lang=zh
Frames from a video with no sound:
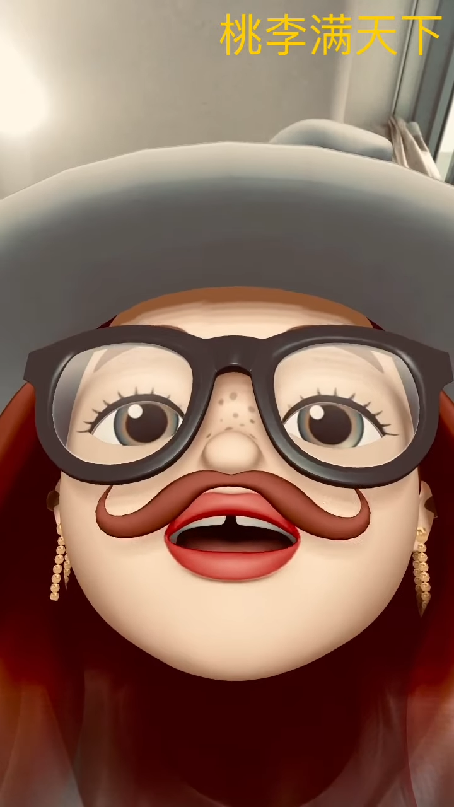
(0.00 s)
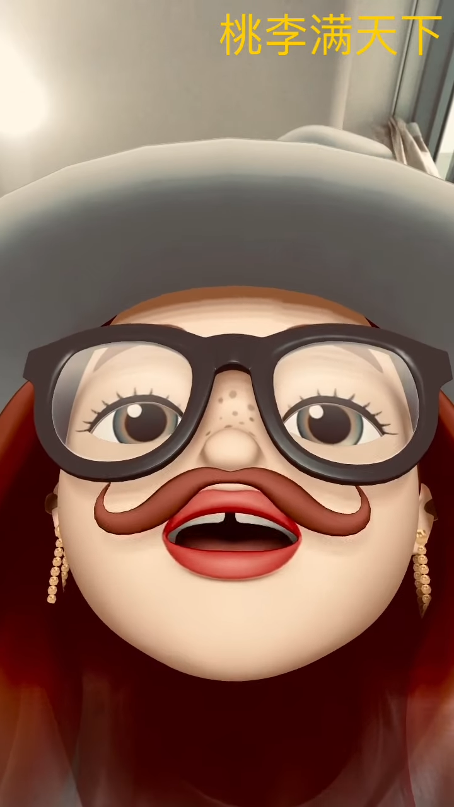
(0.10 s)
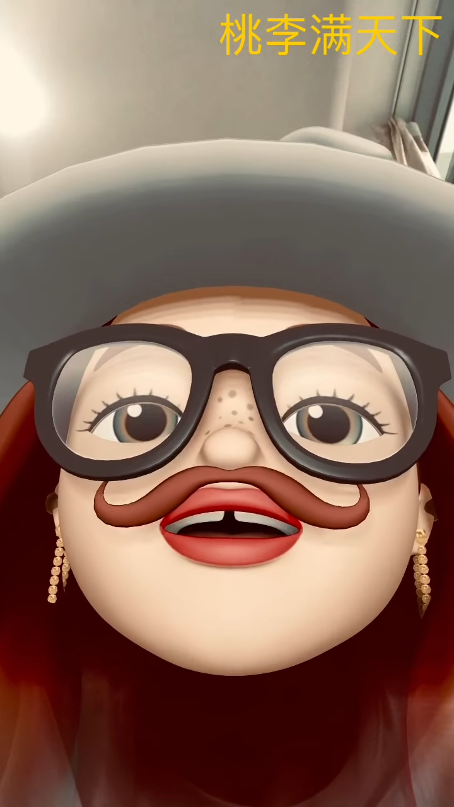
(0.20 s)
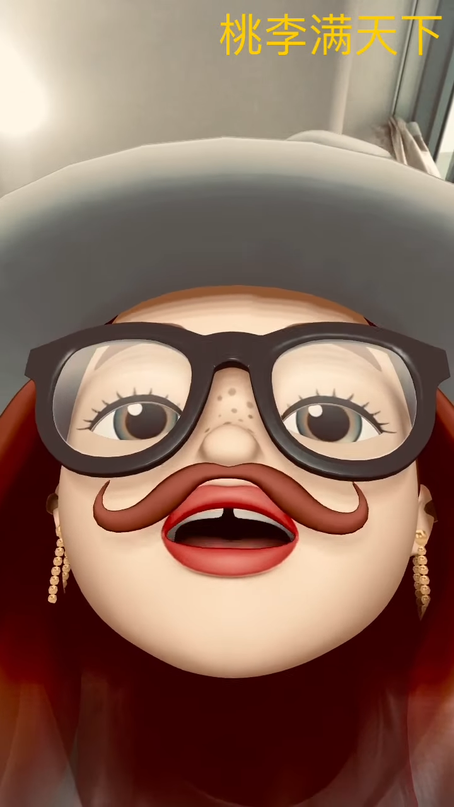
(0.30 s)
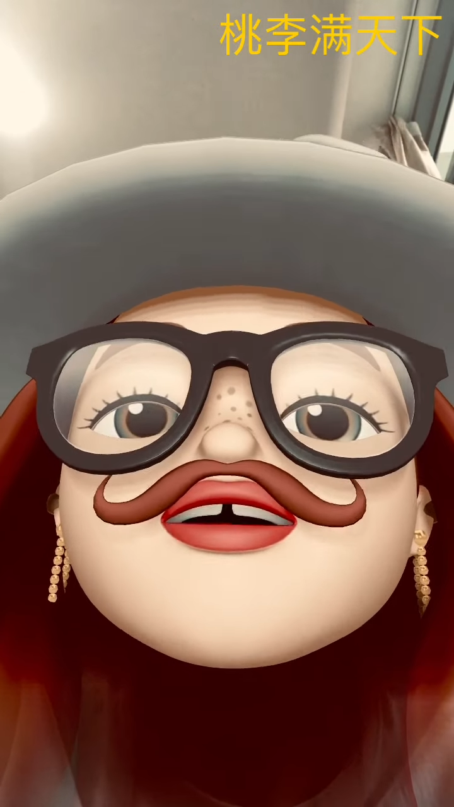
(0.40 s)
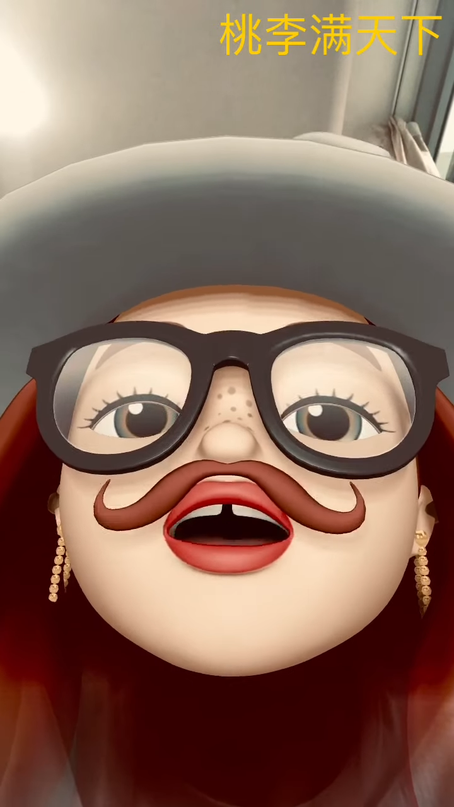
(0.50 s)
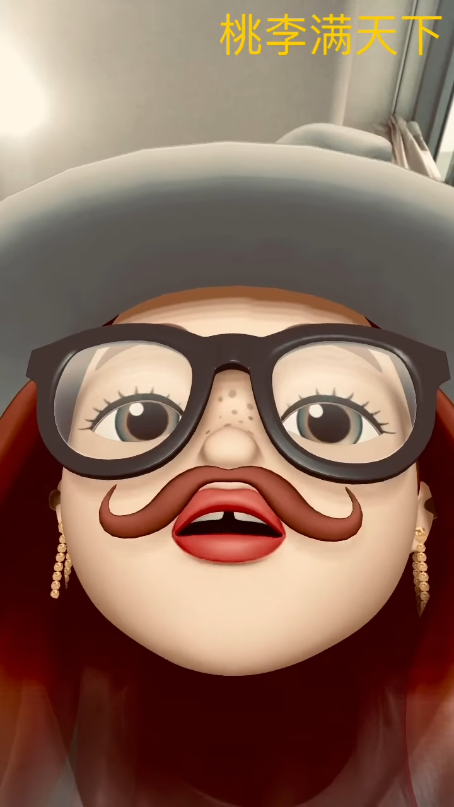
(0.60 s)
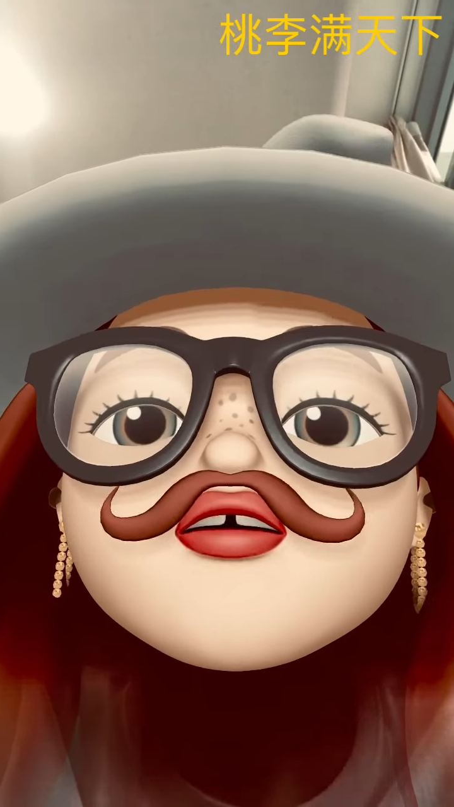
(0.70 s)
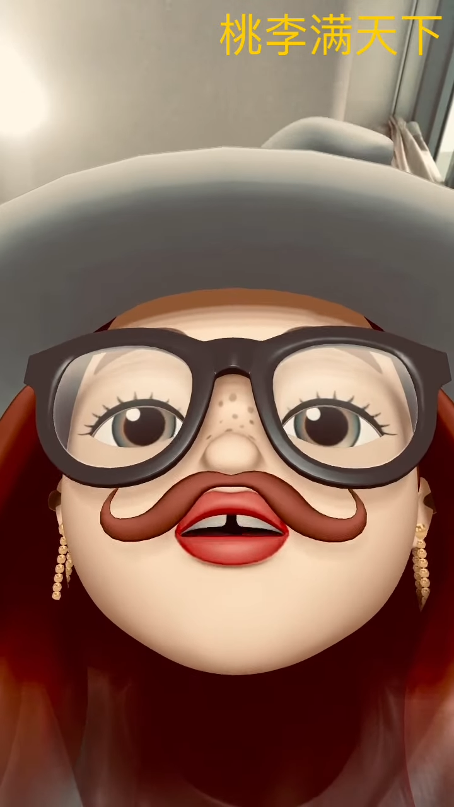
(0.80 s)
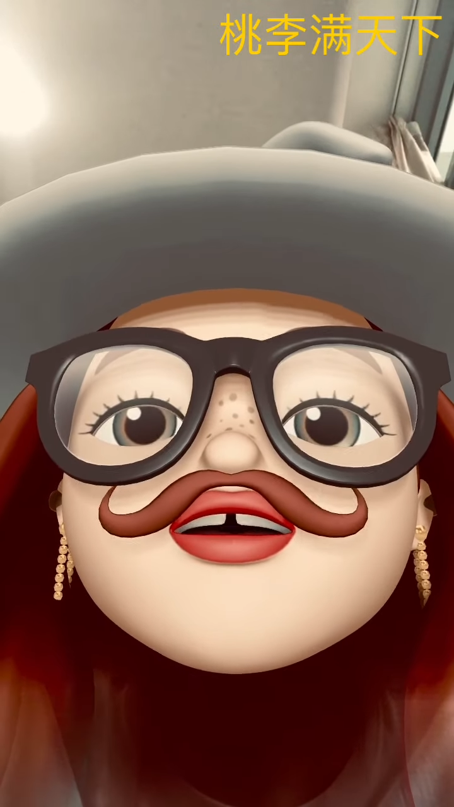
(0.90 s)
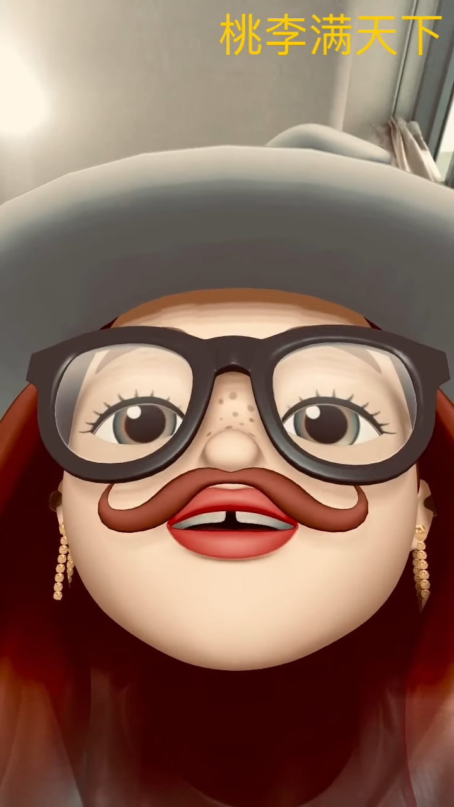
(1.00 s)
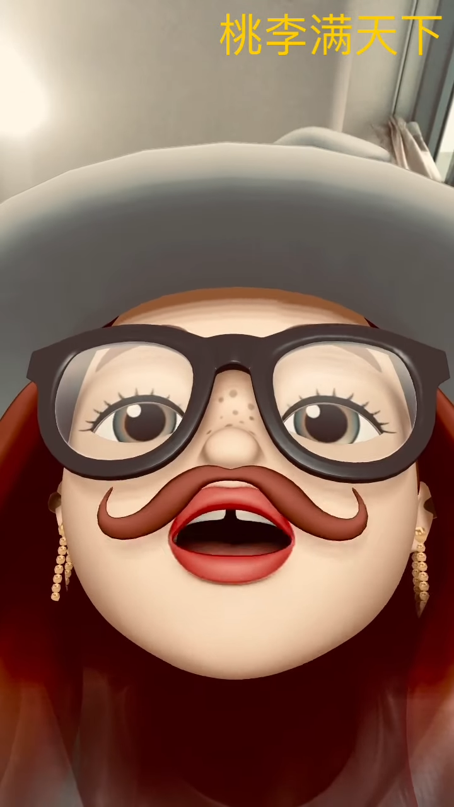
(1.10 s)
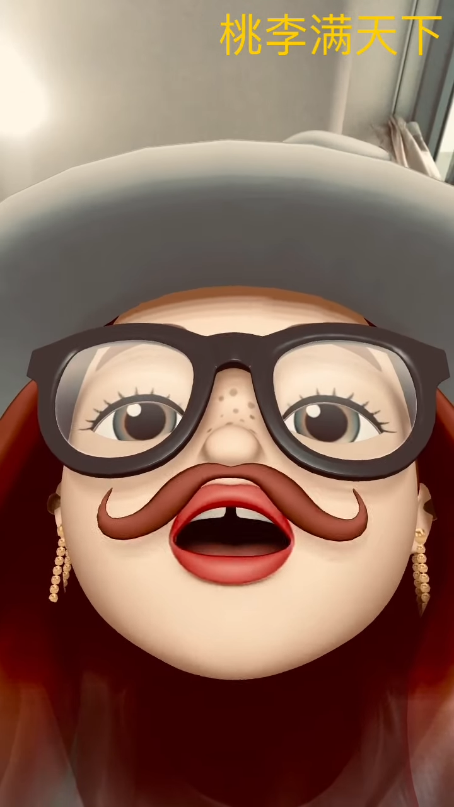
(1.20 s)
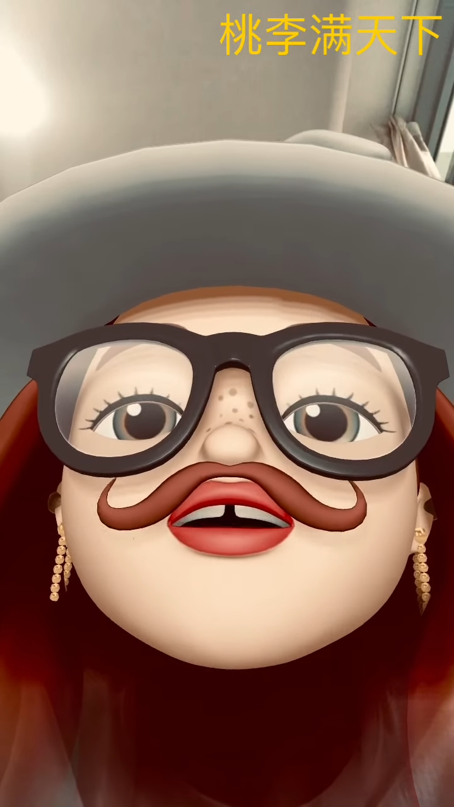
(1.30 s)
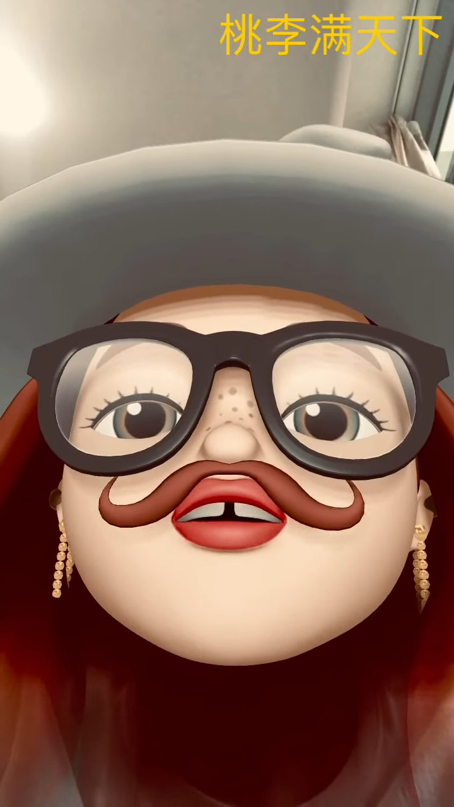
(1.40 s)
当老师的
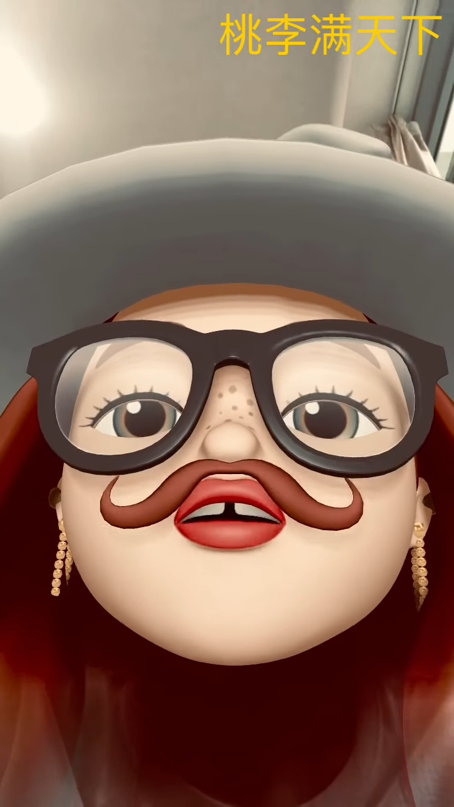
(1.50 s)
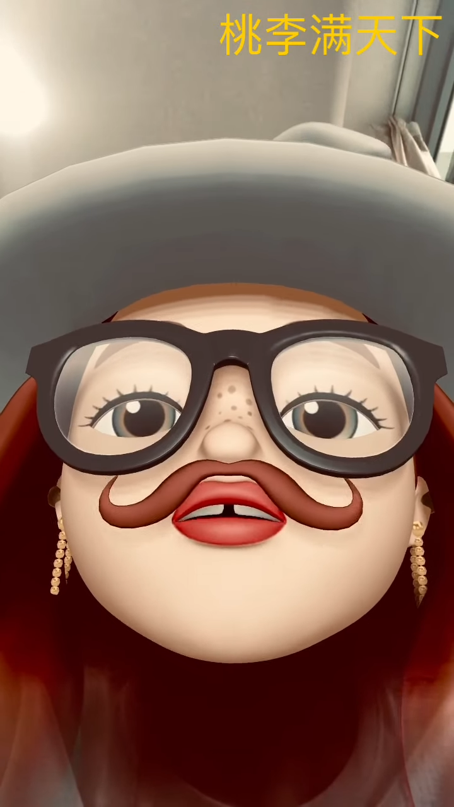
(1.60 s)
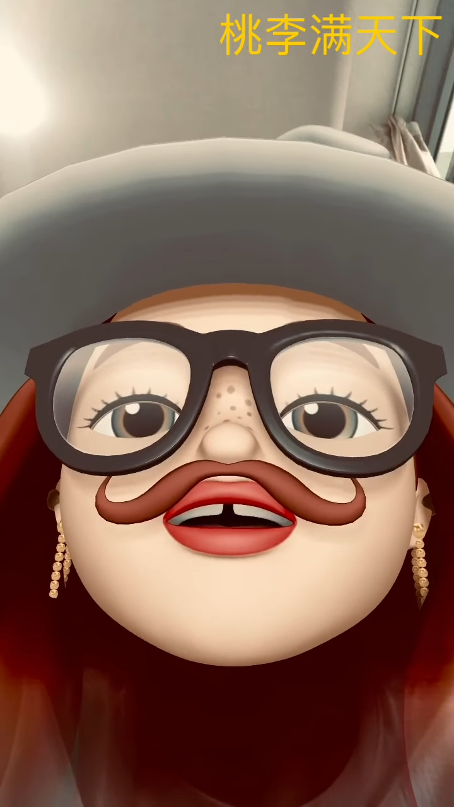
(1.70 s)
就以